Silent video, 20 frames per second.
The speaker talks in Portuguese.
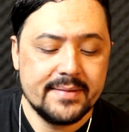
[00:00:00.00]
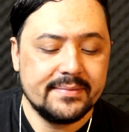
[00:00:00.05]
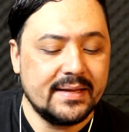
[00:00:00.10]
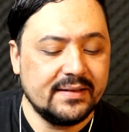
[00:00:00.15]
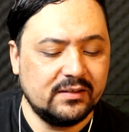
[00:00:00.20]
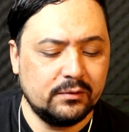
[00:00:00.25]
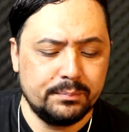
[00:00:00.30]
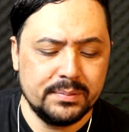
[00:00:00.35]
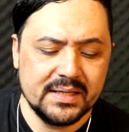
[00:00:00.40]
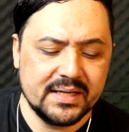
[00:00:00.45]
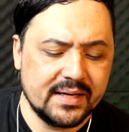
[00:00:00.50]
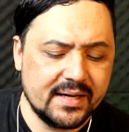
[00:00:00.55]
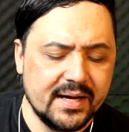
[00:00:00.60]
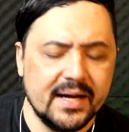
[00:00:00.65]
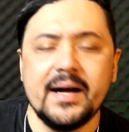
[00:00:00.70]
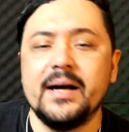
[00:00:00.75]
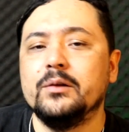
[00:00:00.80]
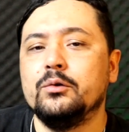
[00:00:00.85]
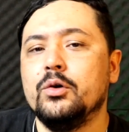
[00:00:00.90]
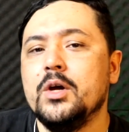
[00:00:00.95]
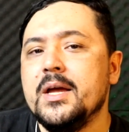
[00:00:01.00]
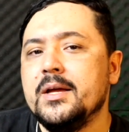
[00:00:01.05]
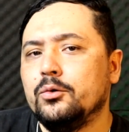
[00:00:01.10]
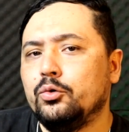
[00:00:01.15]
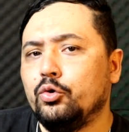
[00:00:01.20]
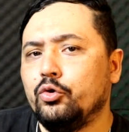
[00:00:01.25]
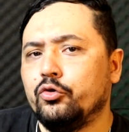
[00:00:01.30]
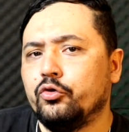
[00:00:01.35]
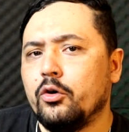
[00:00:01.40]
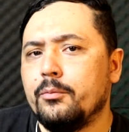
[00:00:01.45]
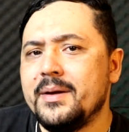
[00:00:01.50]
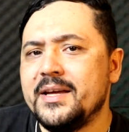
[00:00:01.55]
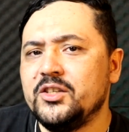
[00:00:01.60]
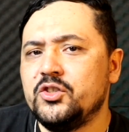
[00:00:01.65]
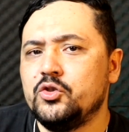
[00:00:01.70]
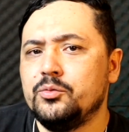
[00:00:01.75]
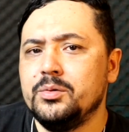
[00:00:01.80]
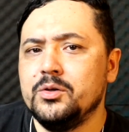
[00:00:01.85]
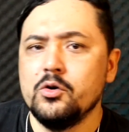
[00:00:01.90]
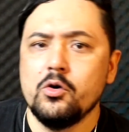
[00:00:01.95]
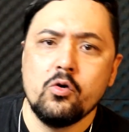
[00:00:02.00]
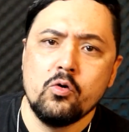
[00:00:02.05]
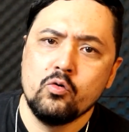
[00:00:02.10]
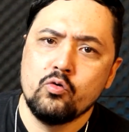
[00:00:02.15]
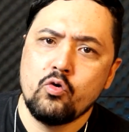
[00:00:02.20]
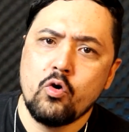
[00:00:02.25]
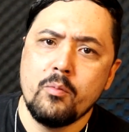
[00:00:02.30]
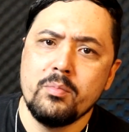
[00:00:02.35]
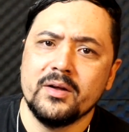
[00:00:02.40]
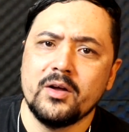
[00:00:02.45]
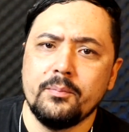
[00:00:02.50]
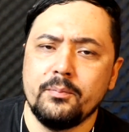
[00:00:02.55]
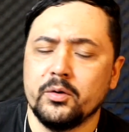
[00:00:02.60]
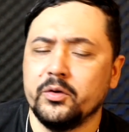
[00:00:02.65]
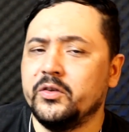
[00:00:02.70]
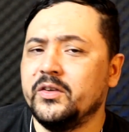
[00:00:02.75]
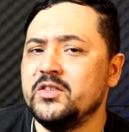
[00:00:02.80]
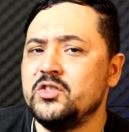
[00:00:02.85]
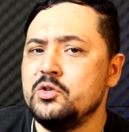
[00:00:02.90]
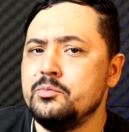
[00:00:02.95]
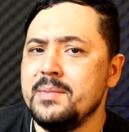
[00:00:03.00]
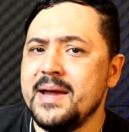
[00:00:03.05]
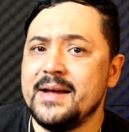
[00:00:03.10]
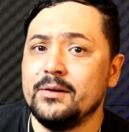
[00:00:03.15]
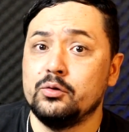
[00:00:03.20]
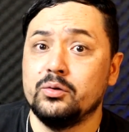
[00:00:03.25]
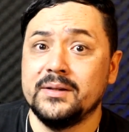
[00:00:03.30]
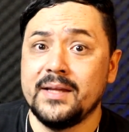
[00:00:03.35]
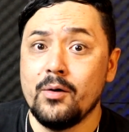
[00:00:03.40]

tá explicando tudo sobre a HBO, como que é o procedimento.